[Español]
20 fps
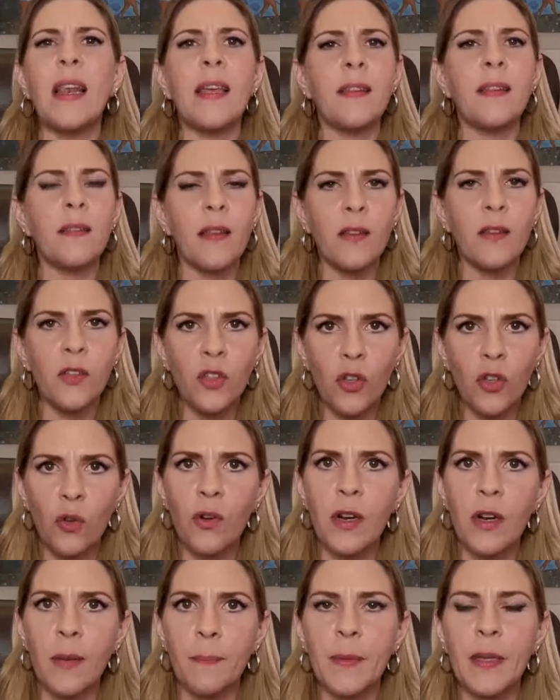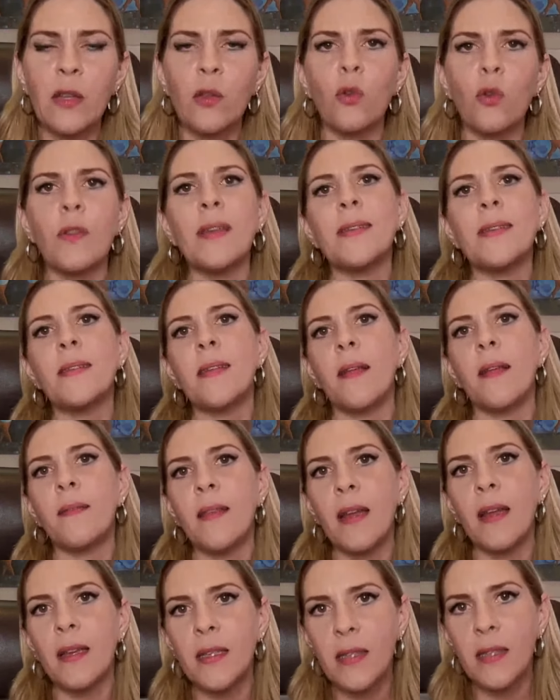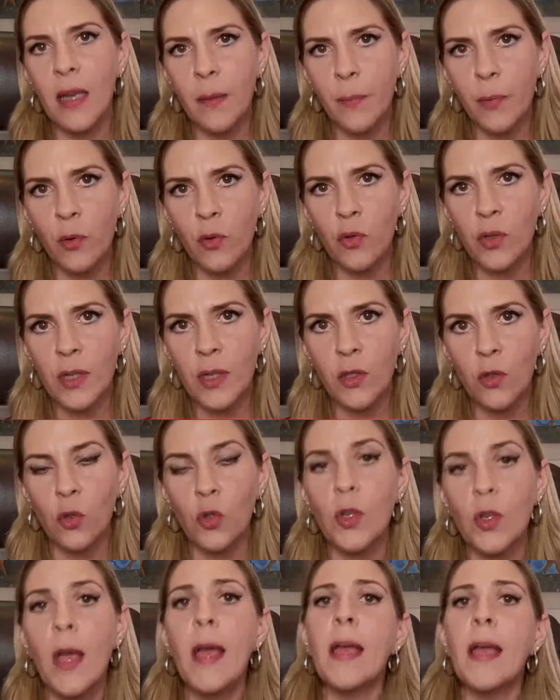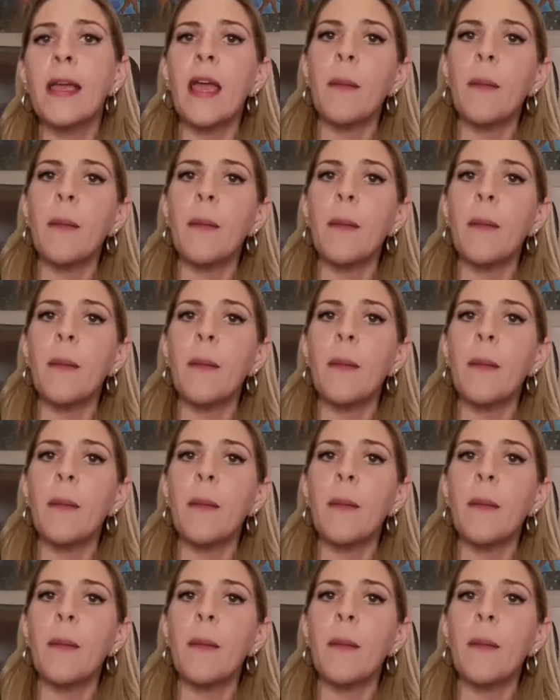La intención, repito, de estandarizar procesos